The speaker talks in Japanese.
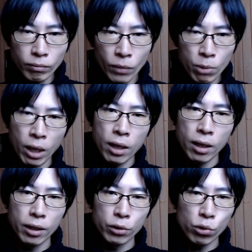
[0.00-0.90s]
では、
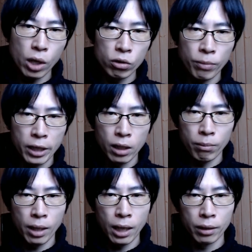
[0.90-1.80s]
よくある
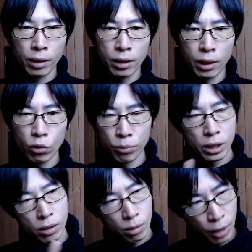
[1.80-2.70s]
マイナンバー反対権の3
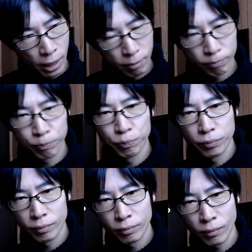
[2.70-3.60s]
つ目
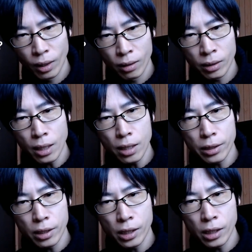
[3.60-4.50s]
政
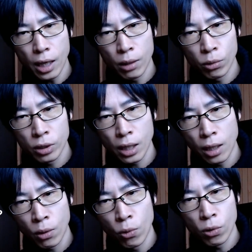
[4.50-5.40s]
治批判をした
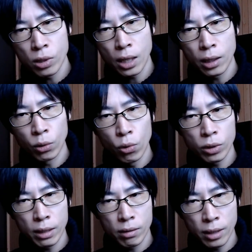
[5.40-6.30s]
ら口座が凍
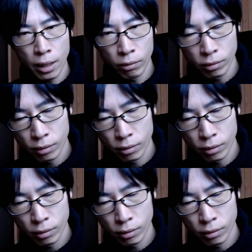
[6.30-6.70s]
結される